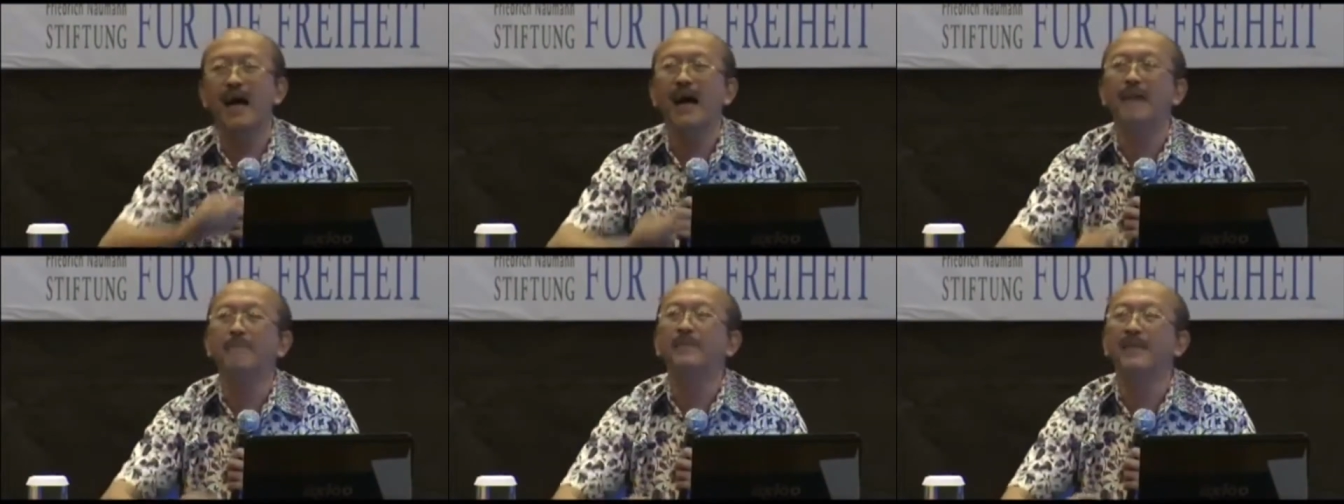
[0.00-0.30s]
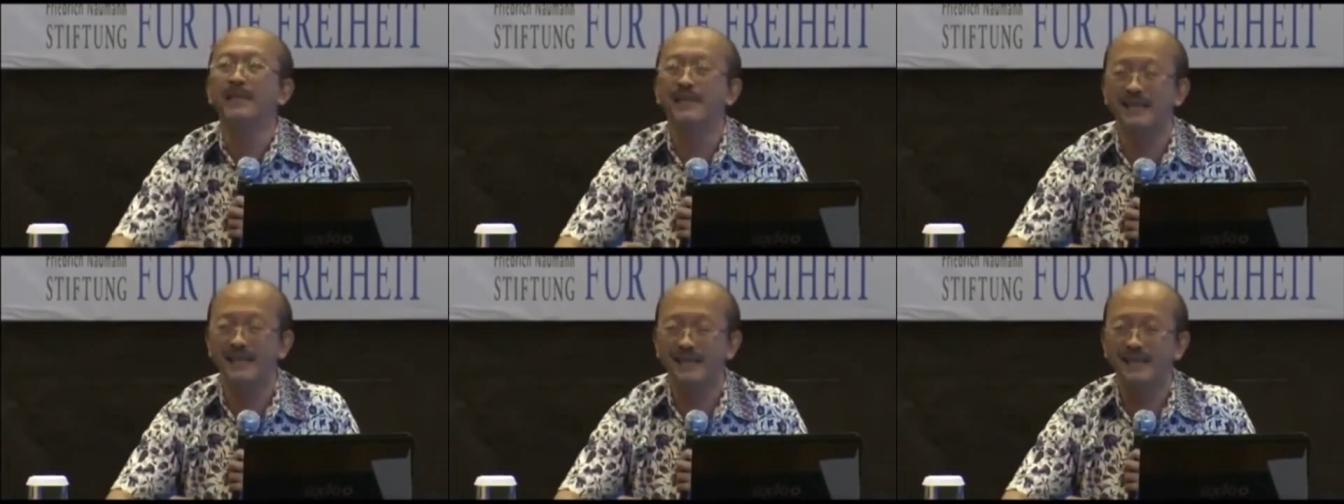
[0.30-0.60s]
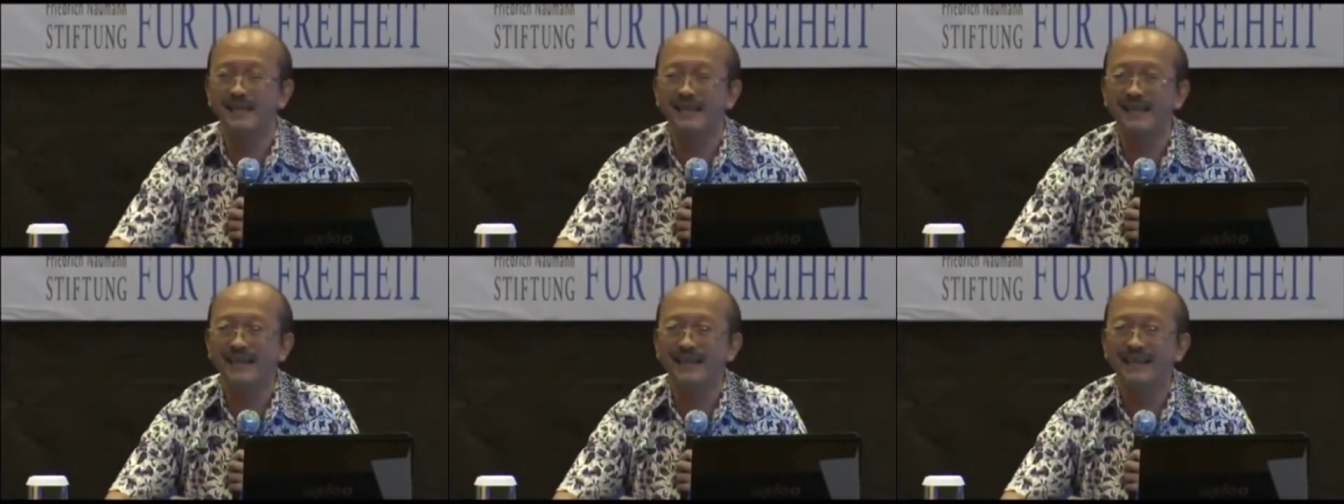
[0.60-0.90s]
abis.
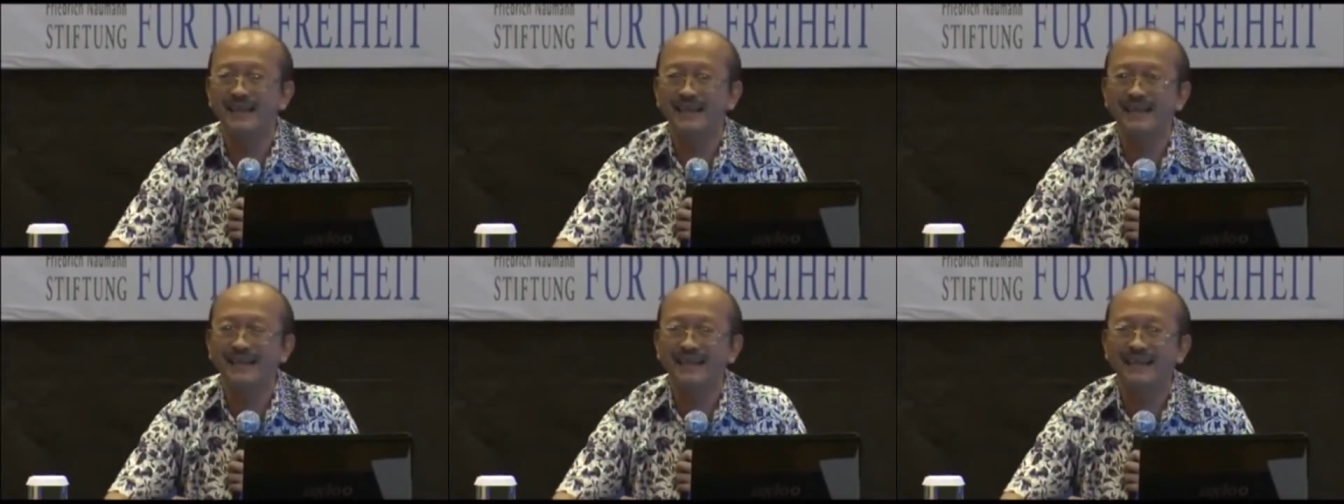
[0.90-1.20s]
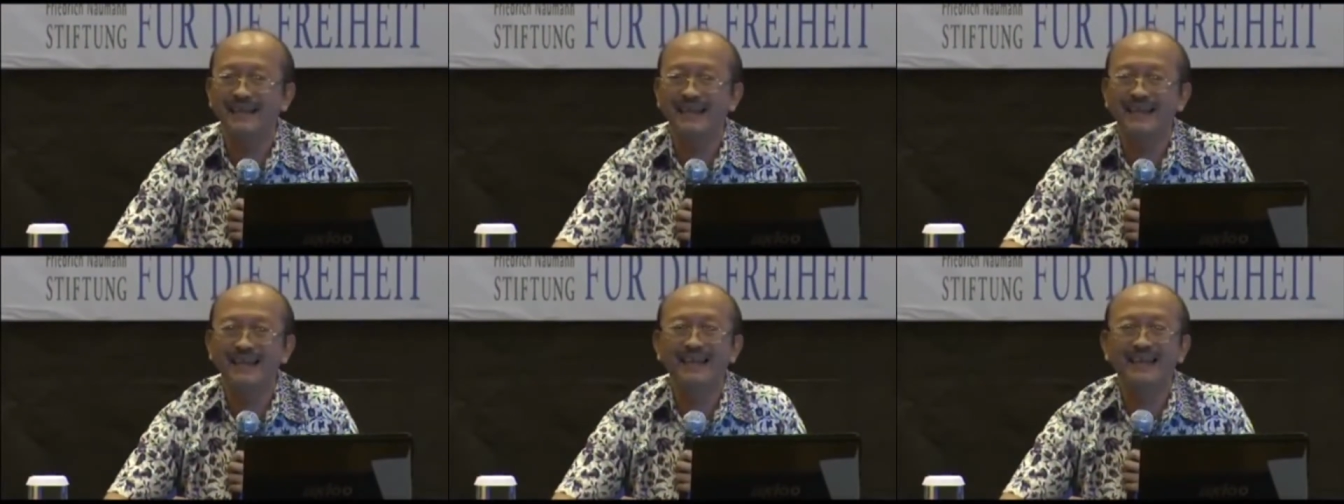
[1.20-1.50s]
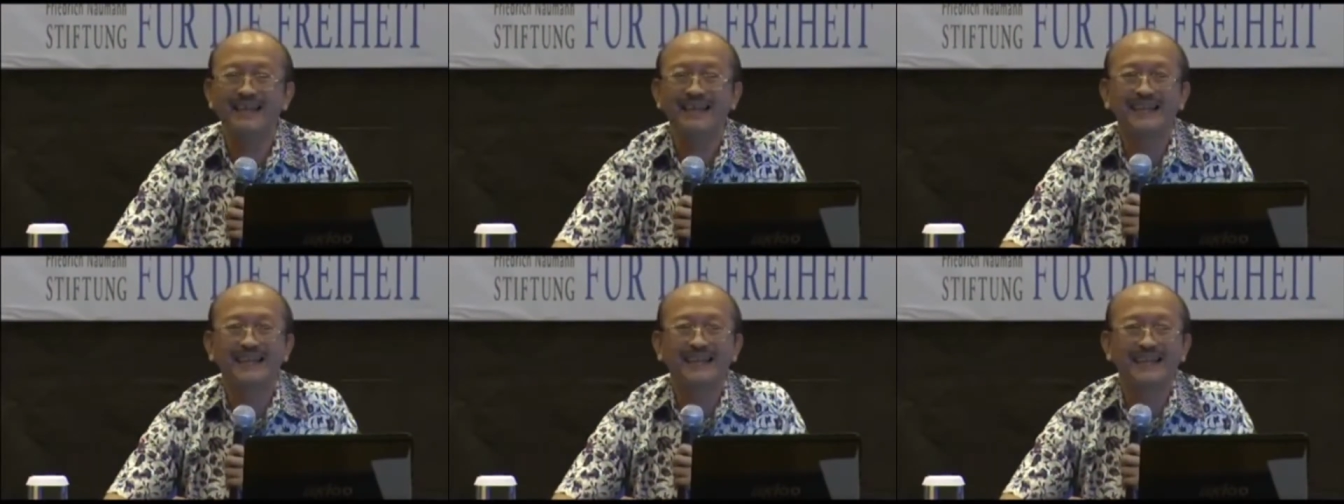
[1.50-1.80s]
Ya.
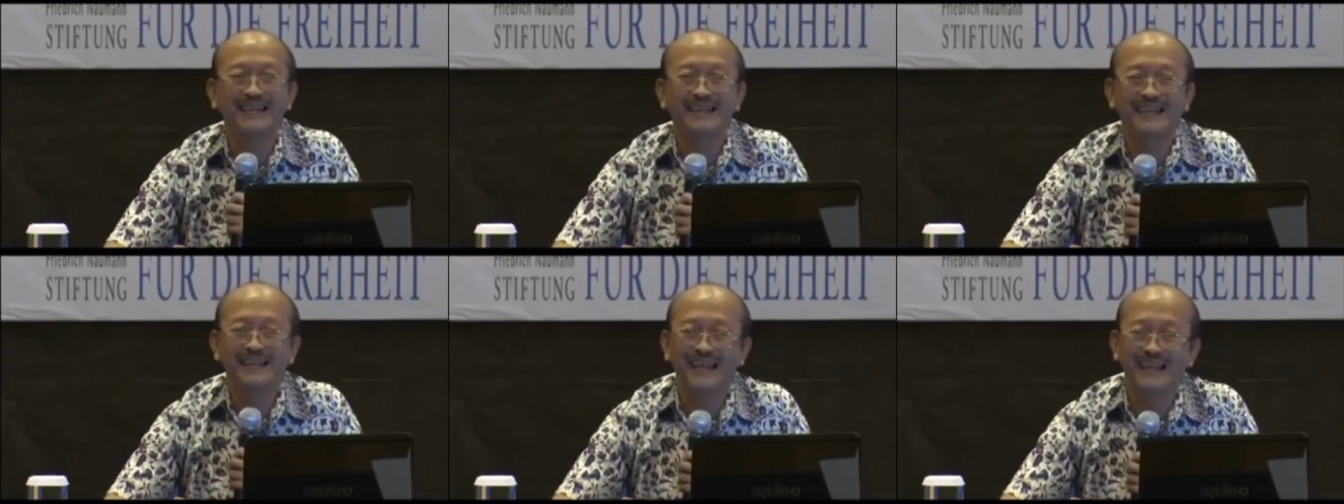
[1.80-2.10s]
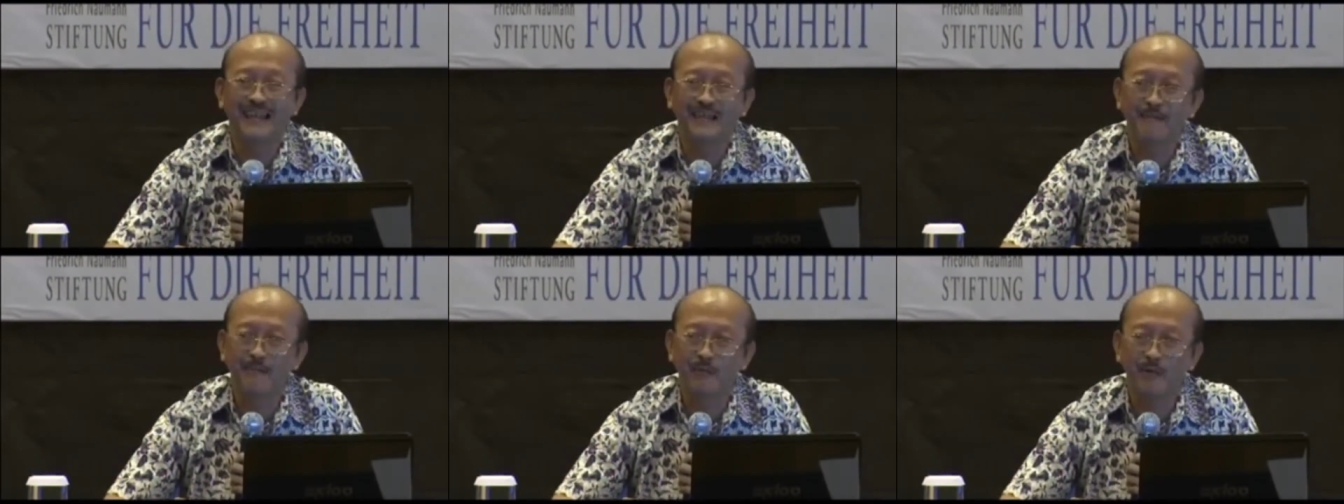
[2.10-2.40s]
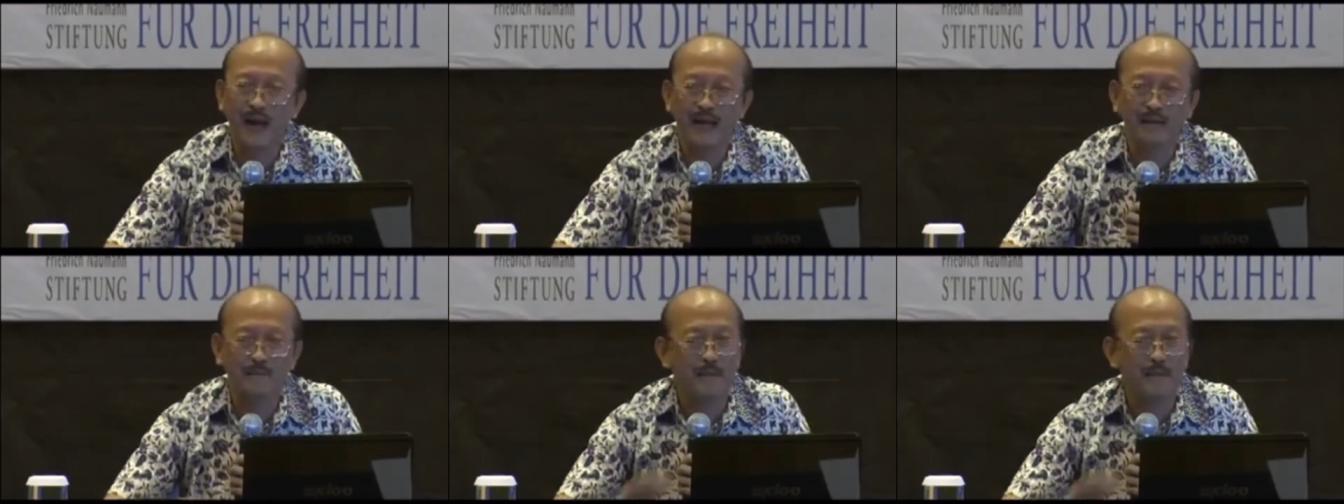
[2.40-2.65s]
Jadi bukan